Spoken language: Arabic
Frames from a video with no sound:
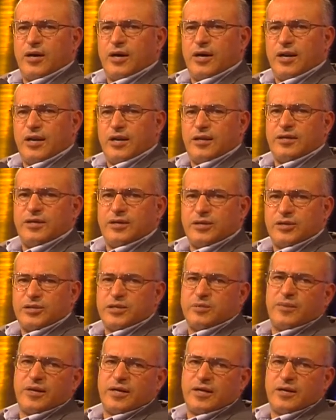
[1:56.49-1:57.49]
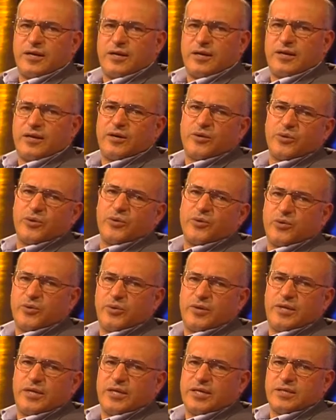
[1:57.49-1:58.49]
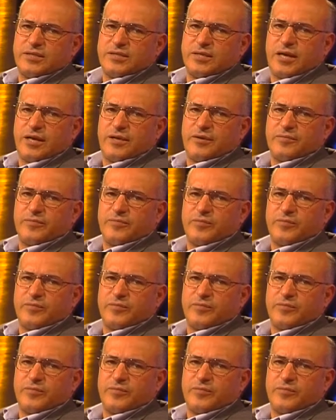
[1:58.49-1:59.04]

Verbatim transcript: الذي يجب أن يختاره كل إنسان